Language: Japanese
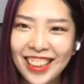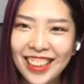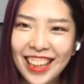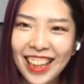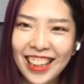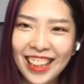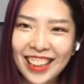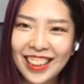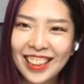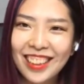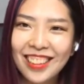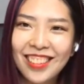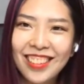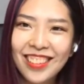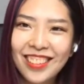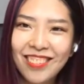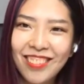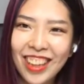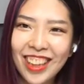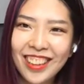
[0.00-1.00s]
なんか
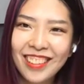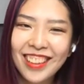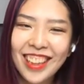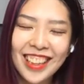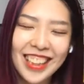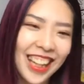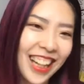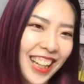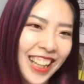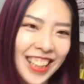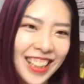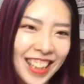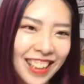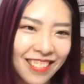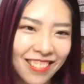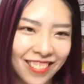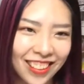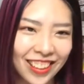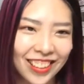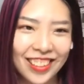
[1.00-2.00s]
10枚ぐらい並んで
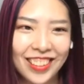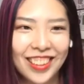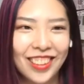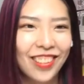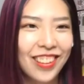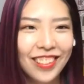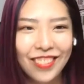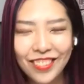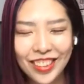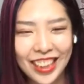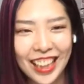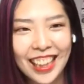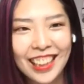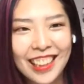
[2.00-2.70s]
んのか、それとも